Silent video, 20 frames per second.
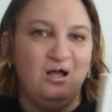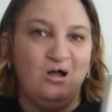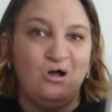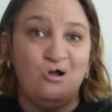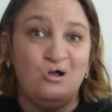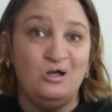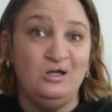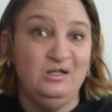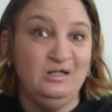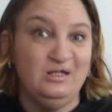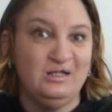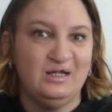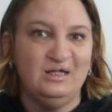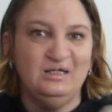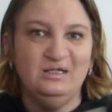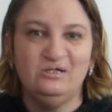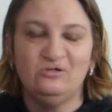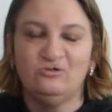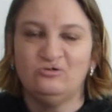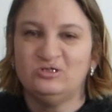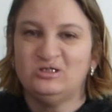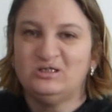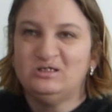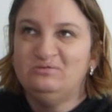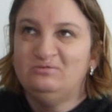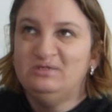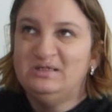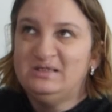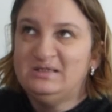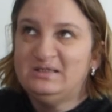Euh, L'Italie que j'ai
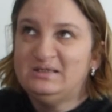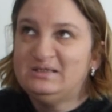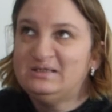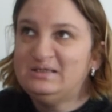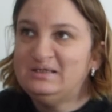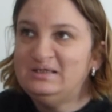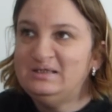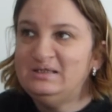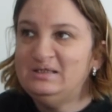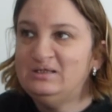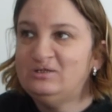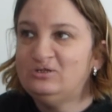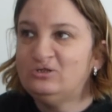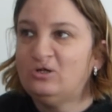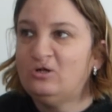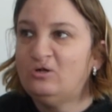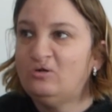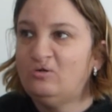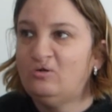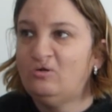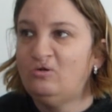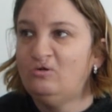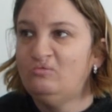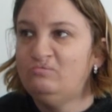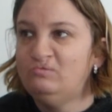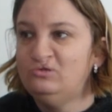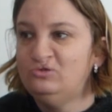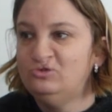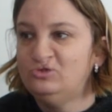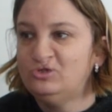visitée étant
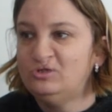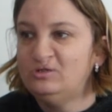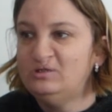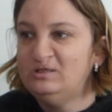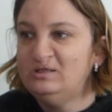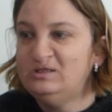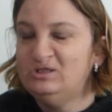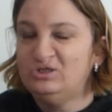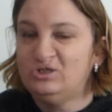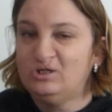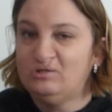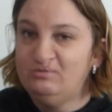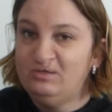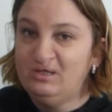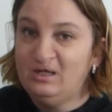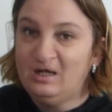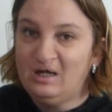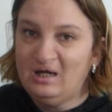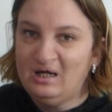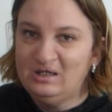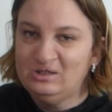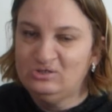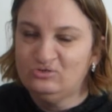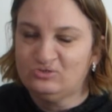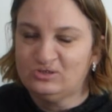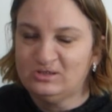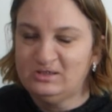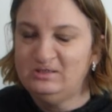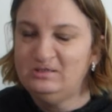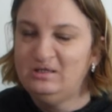plus jeune et j'avais
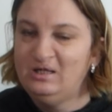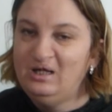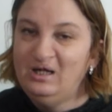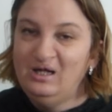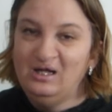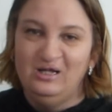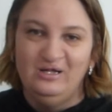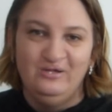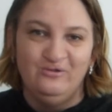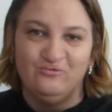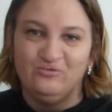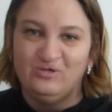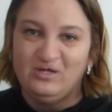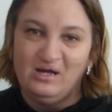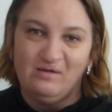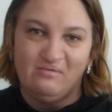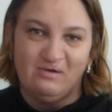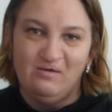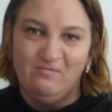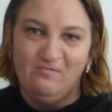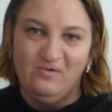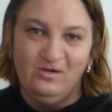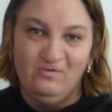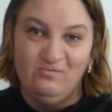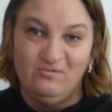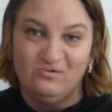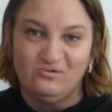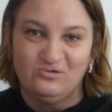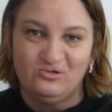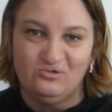adoré et donc ça me
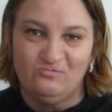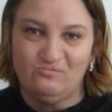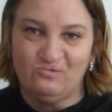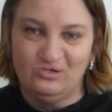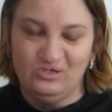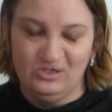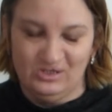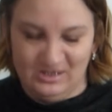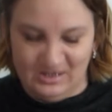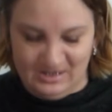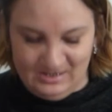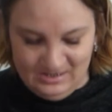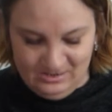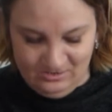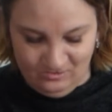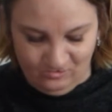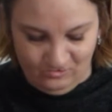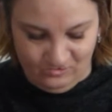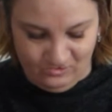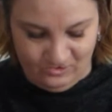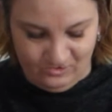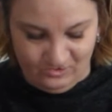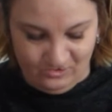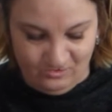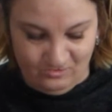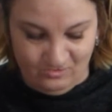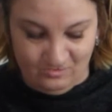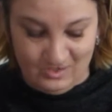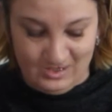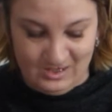rappelle fortement l'Italie donc
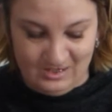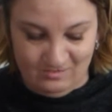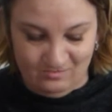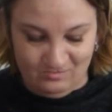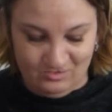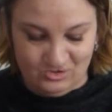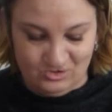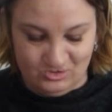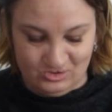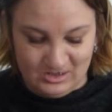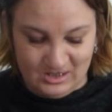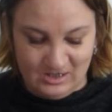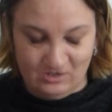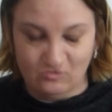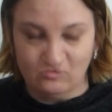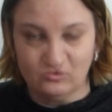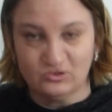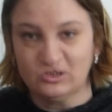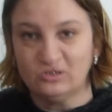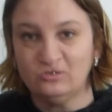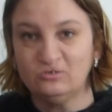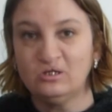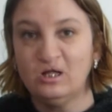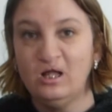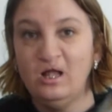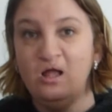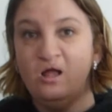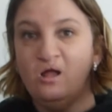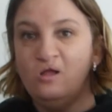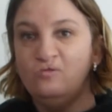voilà, je suis très contente.
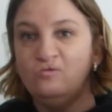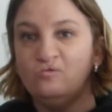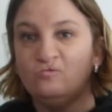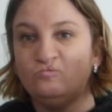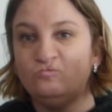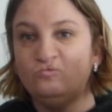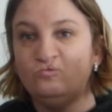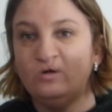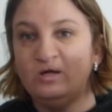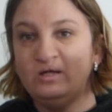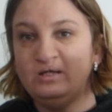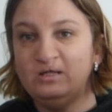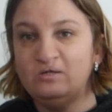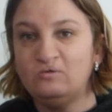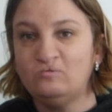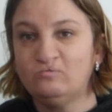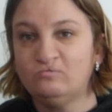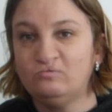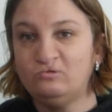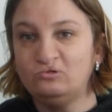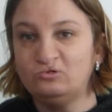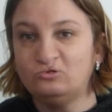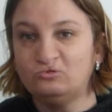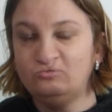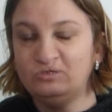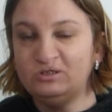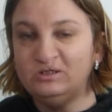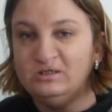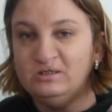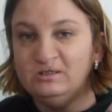Donc vous voyez, on peut
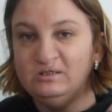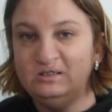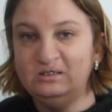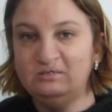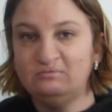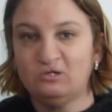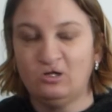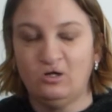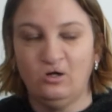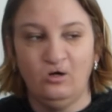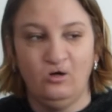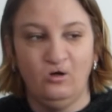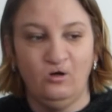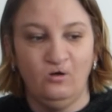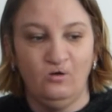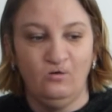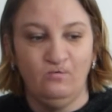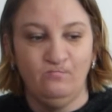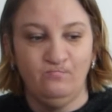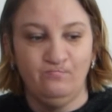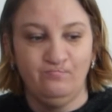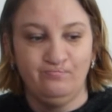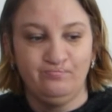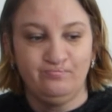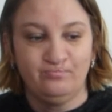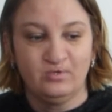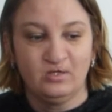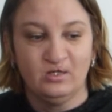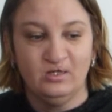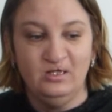trouver des livres
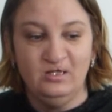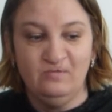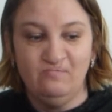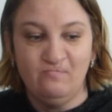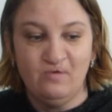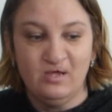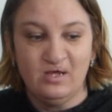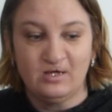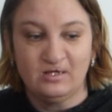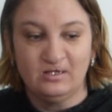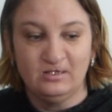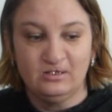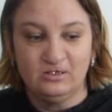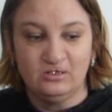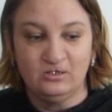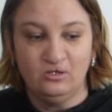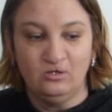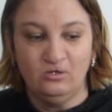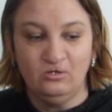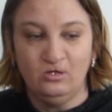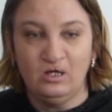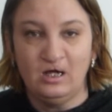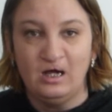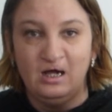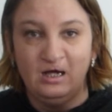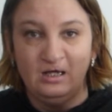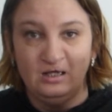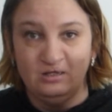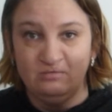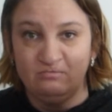hyper récents
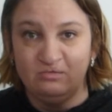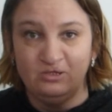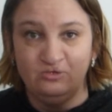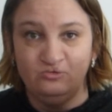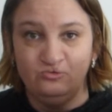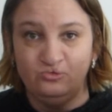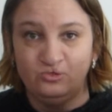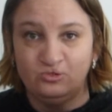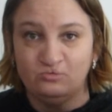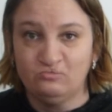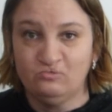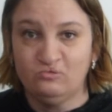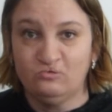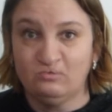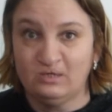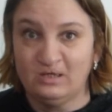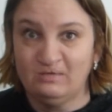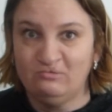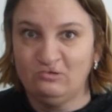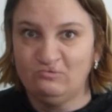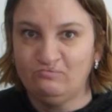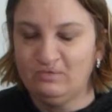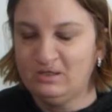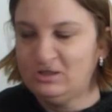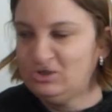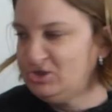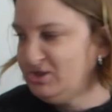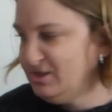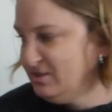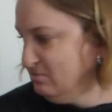à Emmaüs, Pour vraiment
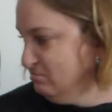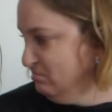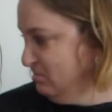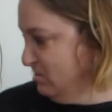pas cher.